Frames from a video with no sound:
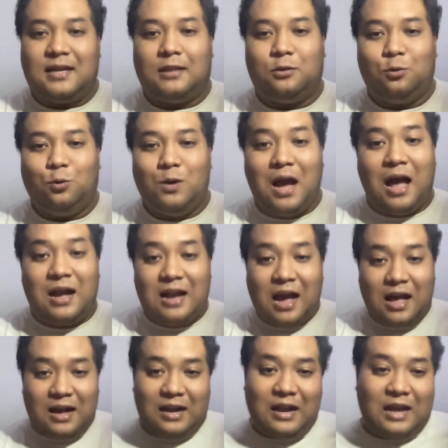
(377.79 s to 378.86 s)
nggak
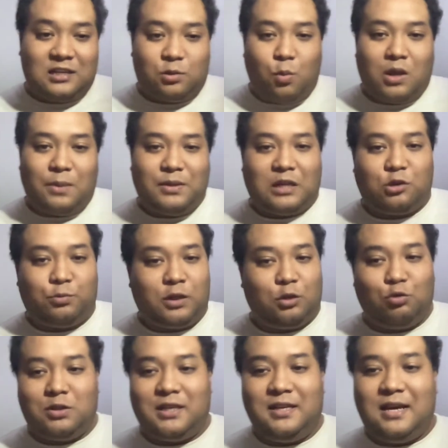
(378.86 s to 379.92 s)
nggak nggak semuanya bisa
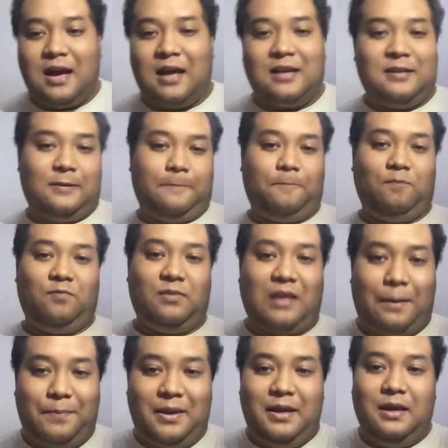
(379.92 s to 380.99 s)
substitusi nggak
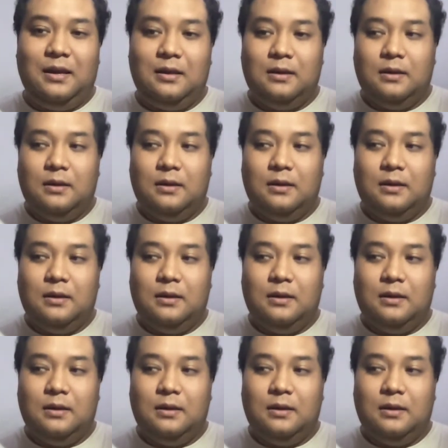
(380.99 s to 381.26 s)
tapi